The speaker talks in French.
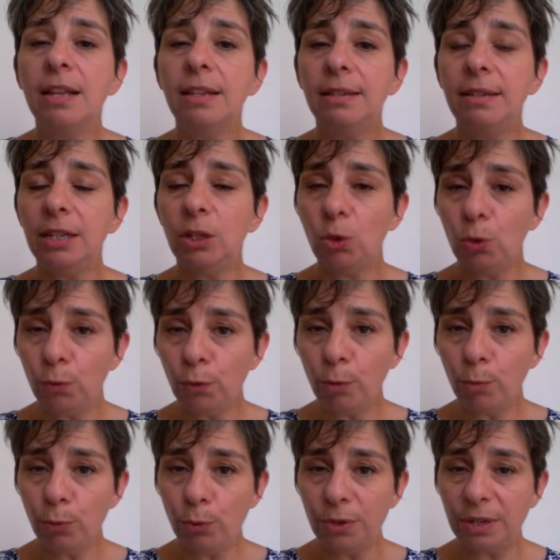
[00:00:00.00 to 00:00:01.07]
C'est souvent
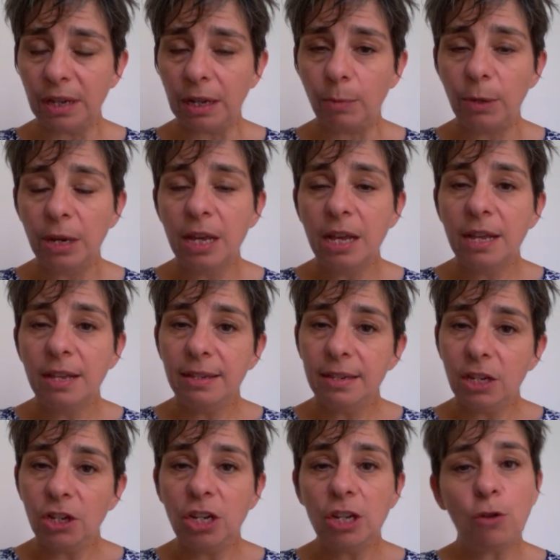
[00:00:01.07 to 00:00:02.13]
plus simple.
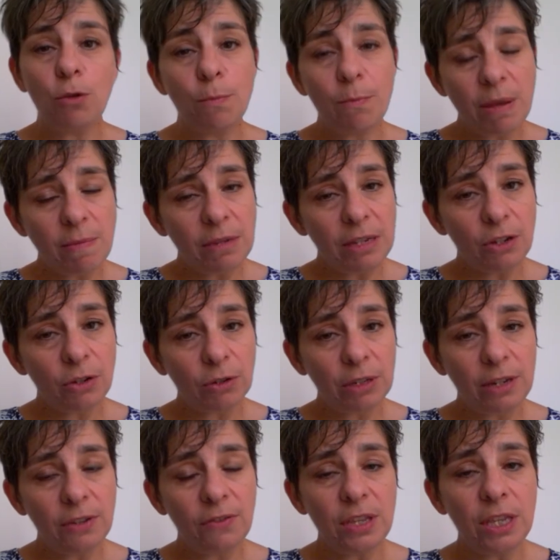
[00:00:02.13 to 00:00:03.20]
Sachez que même les
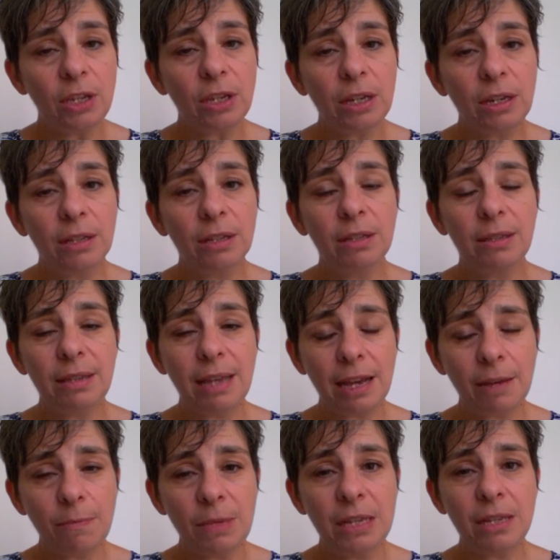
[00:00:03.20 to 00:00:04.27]
scientifiques
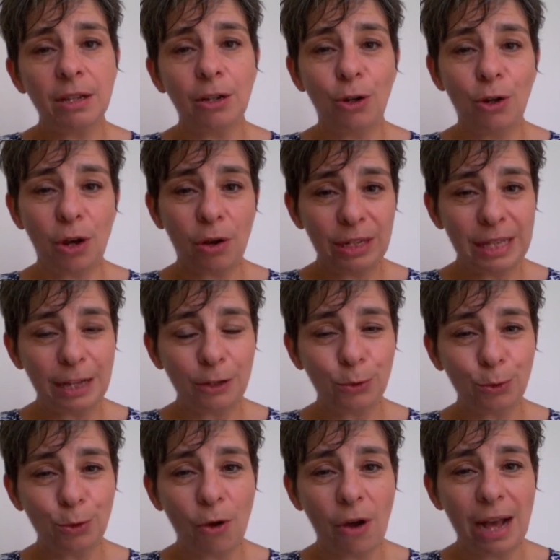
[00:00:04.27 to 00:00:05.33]
terminent leur rédaction
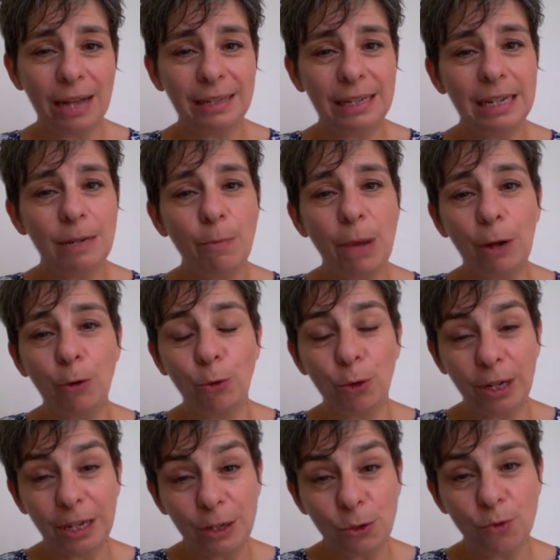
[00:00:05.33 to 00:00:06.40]
de leur article par le
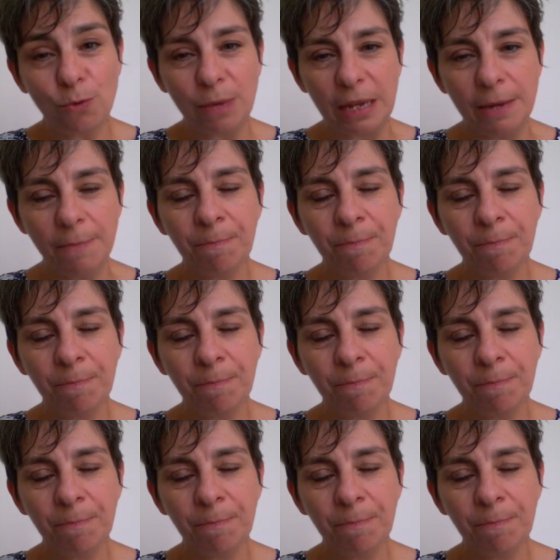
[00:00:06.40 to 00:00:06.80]
résumé.